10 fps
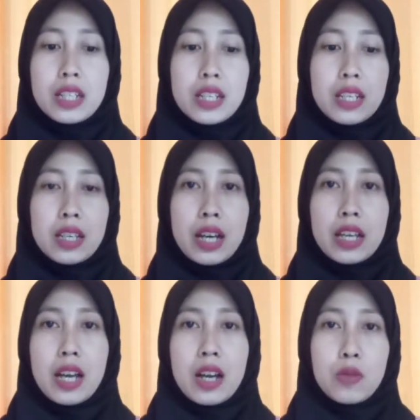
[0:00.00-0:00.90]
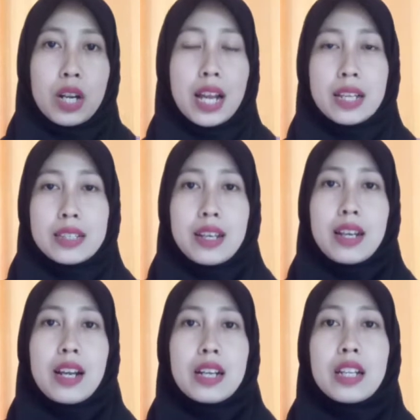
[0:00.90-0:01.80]
jadi kayak udahlah
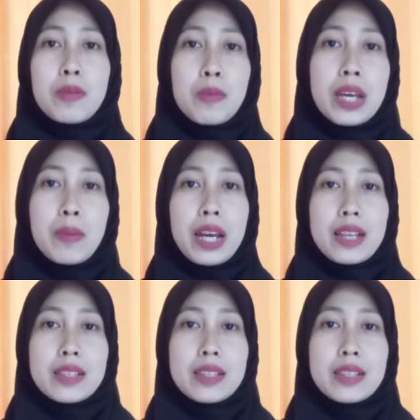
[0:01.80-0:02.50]
sekarang ini lebih baik pakai